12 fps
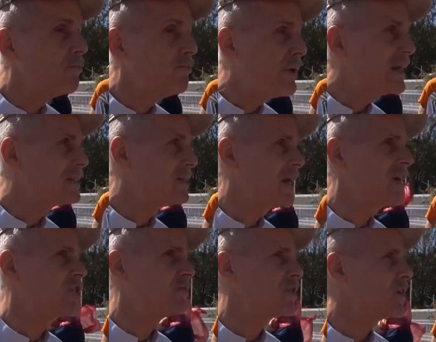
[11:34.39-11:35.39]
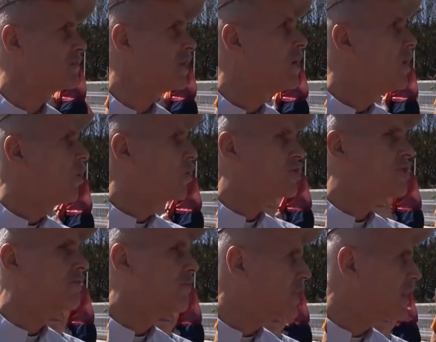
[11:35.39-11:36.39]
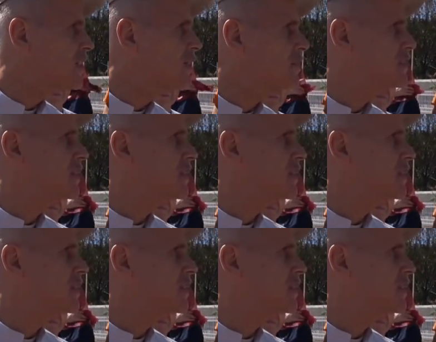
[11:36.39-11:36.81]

без сдачи вот этого очень вредного,